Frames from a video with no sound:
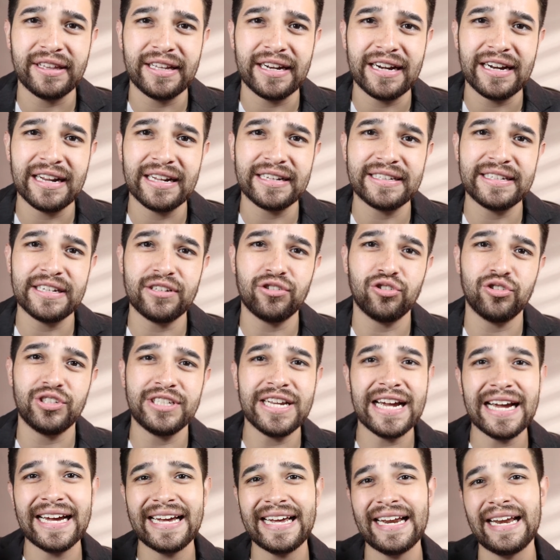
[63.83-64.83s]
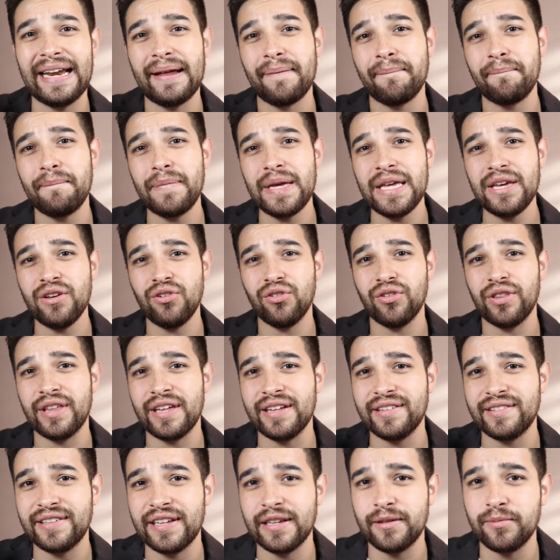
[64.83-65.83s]
tener acceso ya que el envío
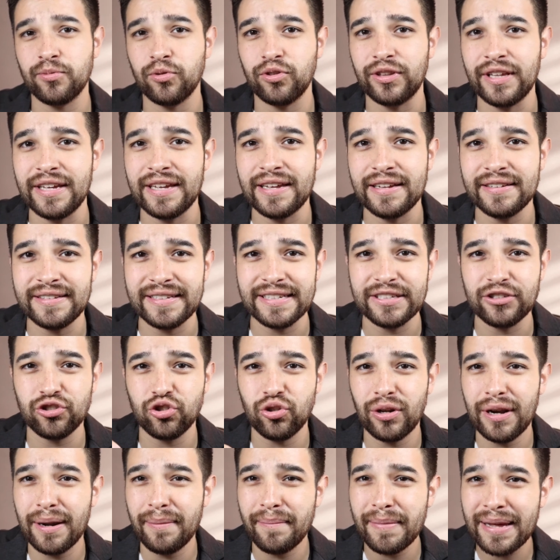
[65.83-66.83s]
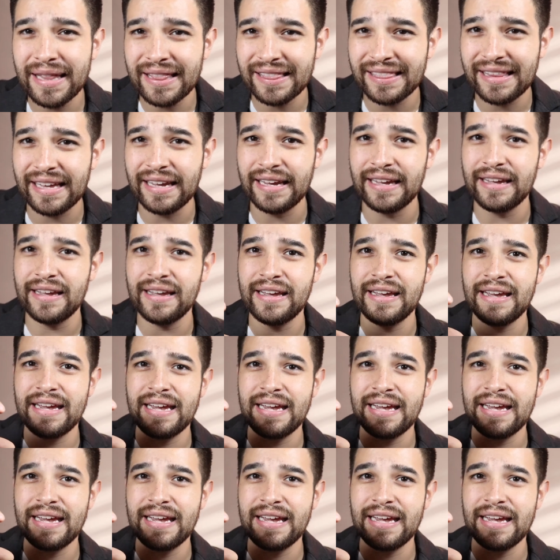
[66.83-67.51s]
de estas botellas es solamente